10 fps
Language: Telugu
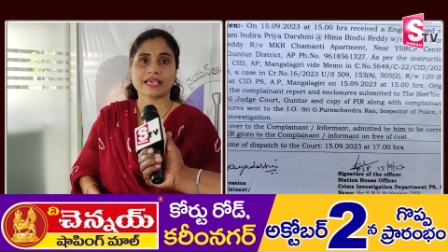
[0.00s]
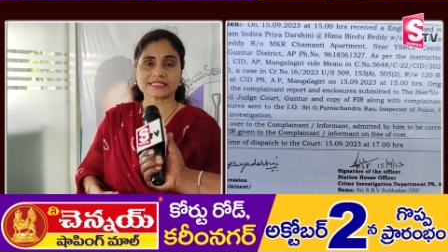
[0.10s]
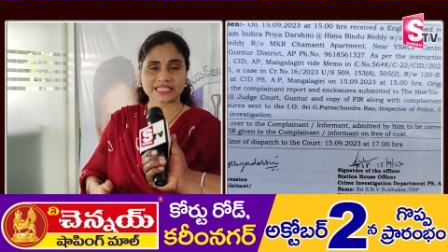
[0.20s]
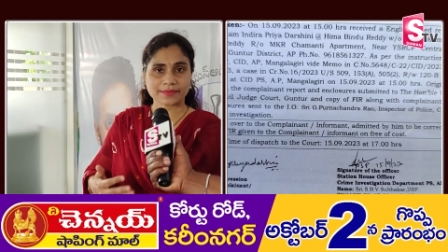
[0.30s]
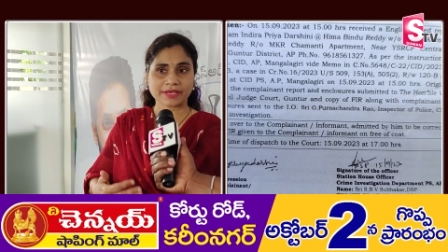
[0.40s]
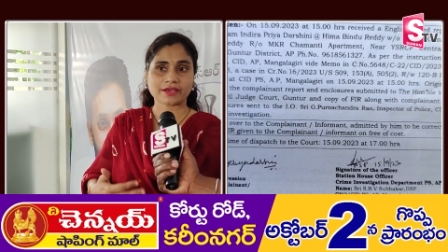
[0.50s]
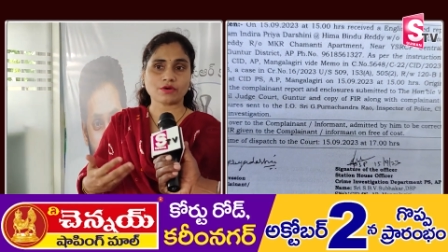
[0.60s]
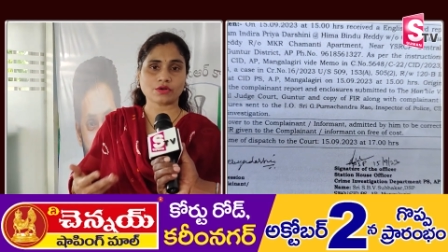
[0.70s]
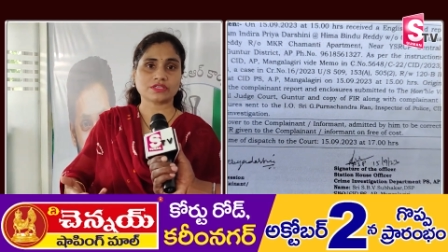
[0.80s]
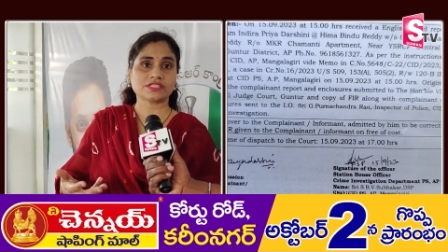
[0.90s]
ఏసీబీ
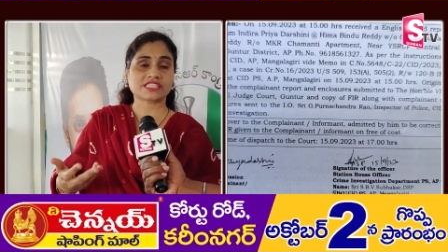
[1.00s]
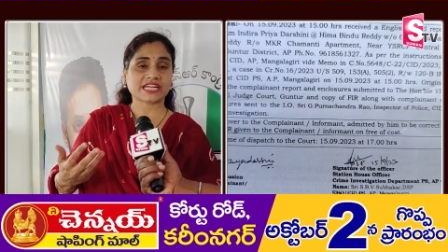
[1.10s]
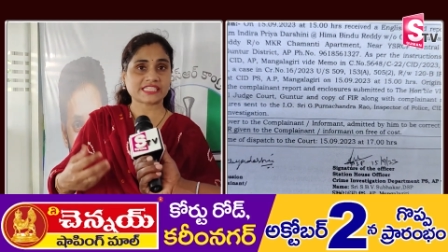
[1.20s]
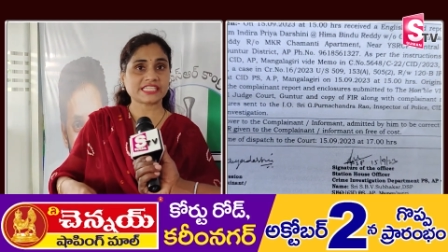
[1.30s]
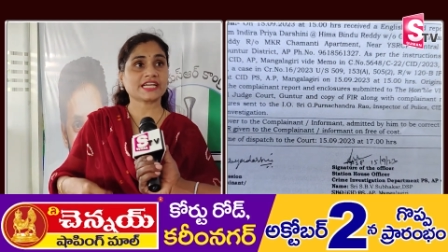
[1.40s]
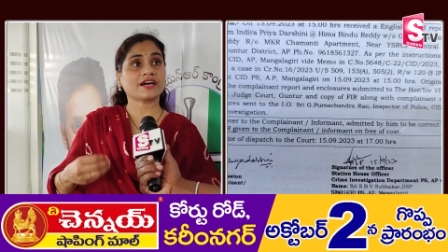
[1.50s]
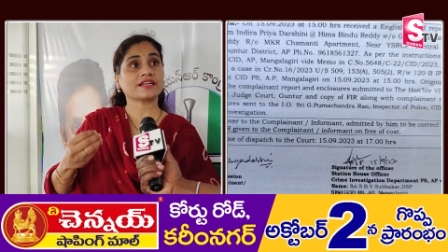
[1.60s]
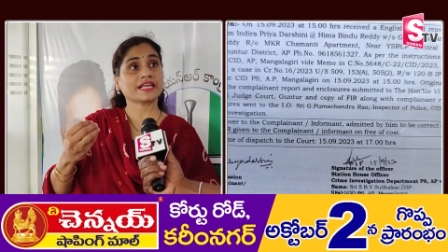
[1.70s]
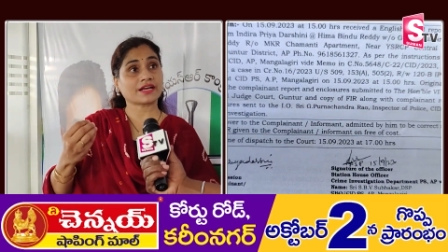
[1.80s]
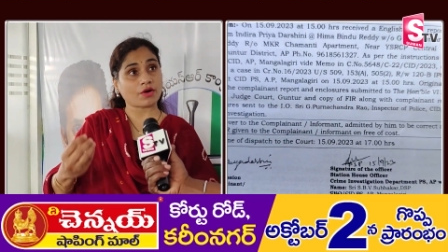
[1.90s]
కోర్టు జడ్జి
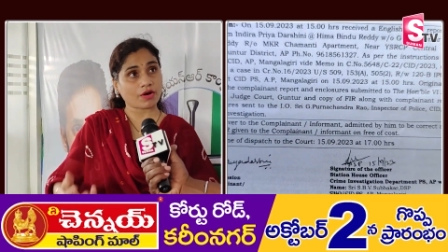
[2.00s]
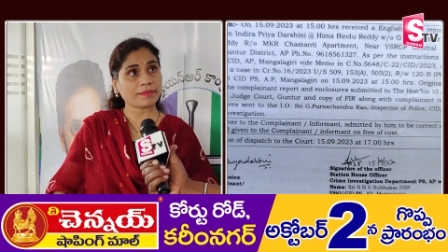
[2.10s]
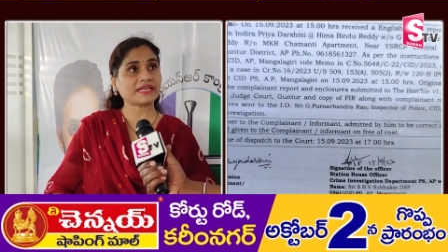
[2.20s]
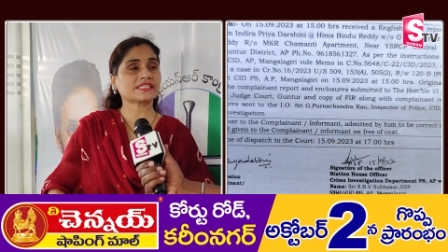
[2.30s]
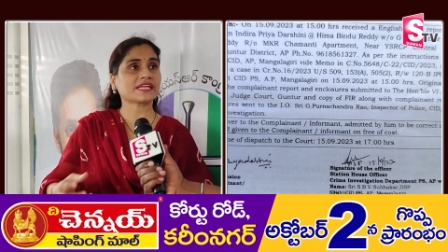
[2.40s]
గారిని కామెంట్